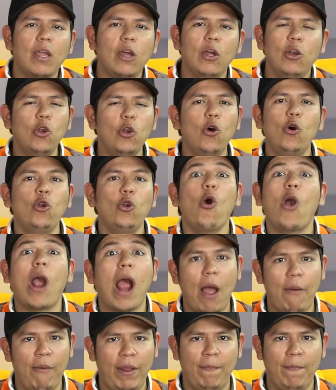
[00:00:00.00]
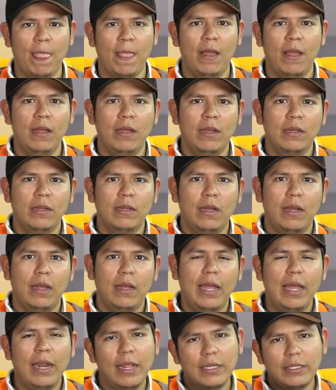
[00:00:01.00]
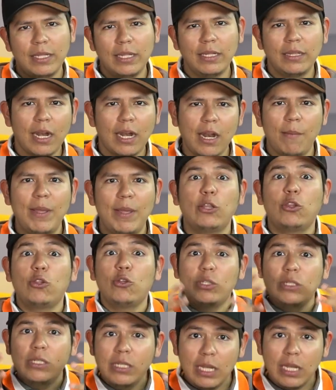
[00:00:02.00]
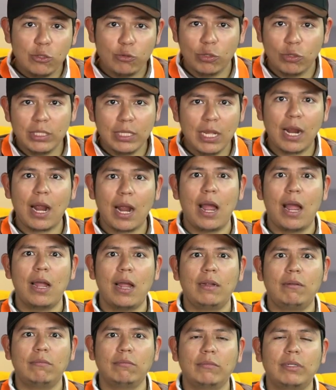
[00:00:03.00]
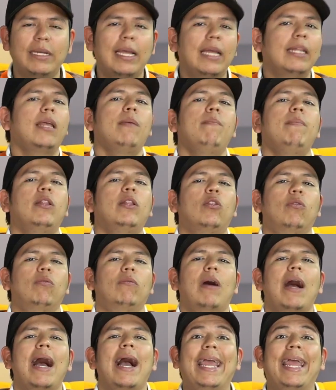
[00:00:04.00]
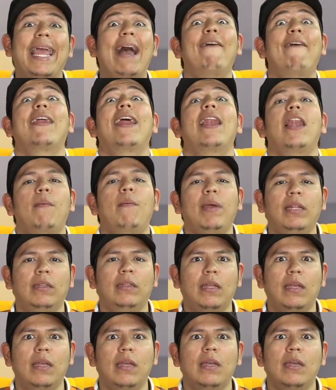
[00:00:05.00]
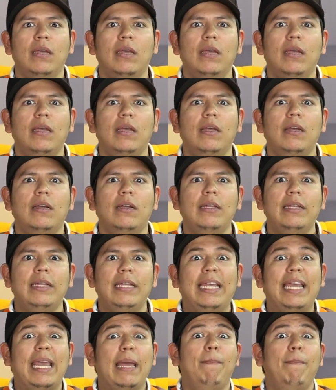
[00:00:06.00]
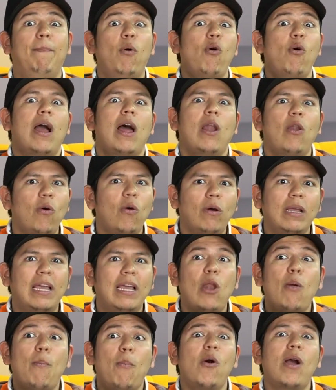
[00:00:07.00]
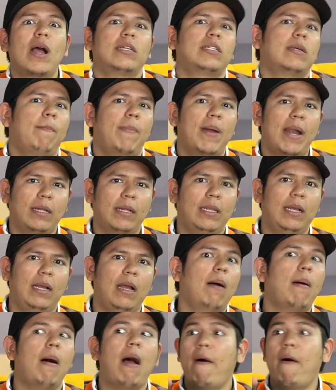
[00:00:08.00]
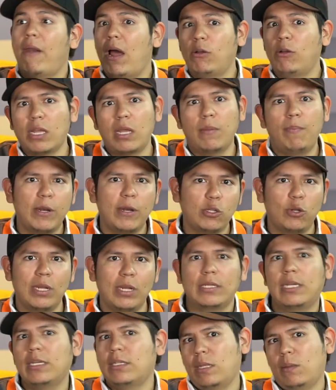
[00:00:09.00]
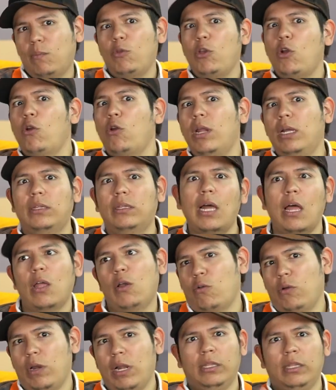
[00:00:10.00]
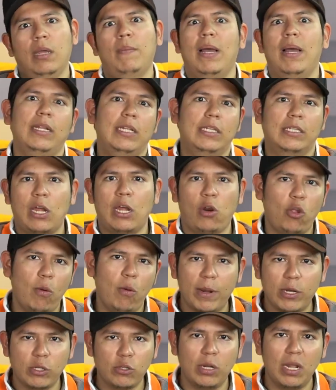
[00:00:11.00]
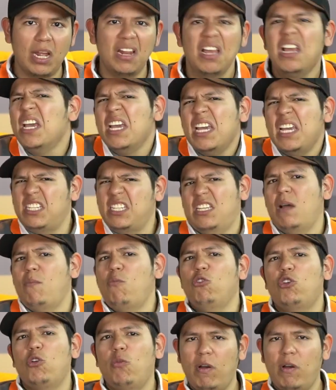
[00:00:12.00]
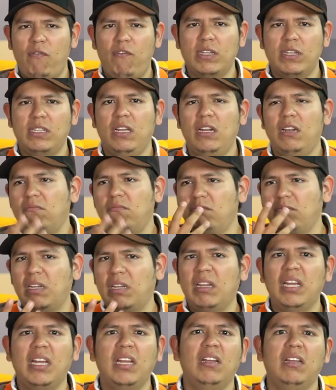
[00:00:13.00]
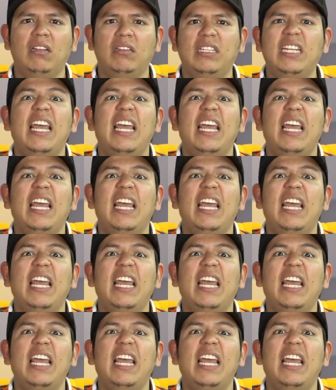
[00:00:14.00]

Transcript: no, no caben. En este entrenamiento, si esto está acá, ¿qué te invito? A que abras la mente y que, lo, pongas en práctica. Habrá otras personas que estén muy conectadas con el tema del desarrollo personal y sea mucho más fácil eh,